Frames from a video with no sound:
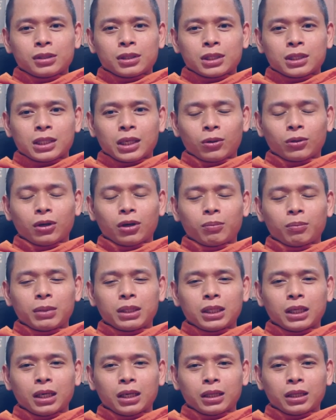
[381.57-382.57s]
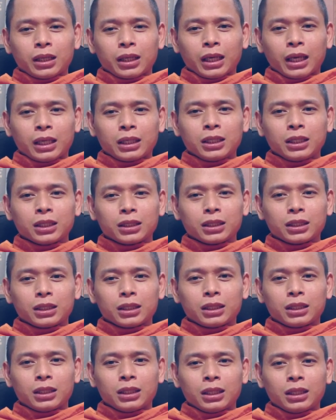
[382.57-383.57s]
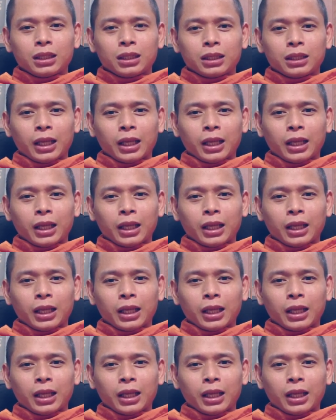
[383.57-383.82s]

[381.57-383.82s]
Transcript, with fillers: sau đó bây giờ là ngày dịch Ờ,